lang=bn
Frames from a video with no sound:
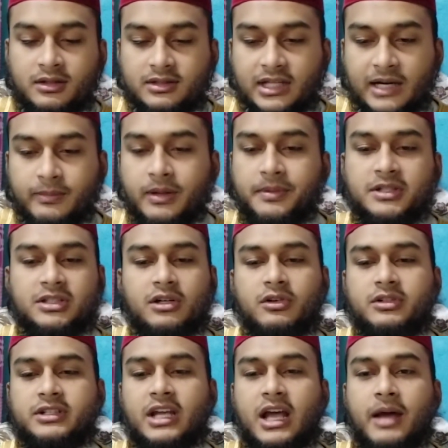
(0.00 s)
তারা ভেবেছিল
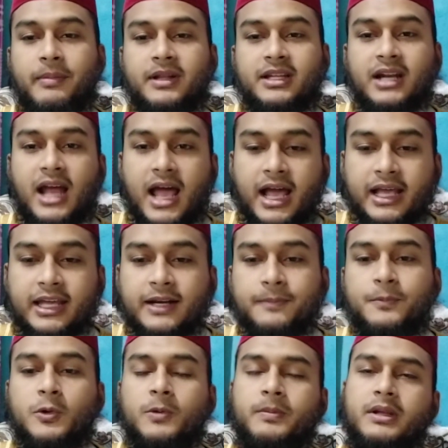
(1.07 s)
যে আমাদের আগের
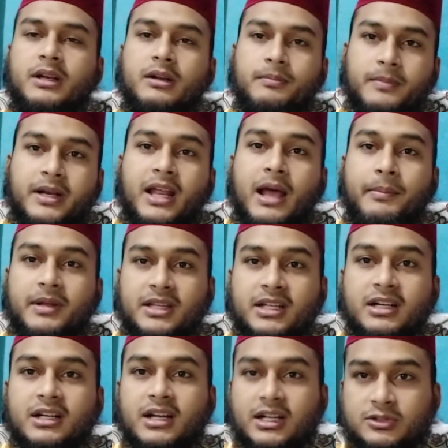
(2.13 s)
পূর্বের মানে আমাদের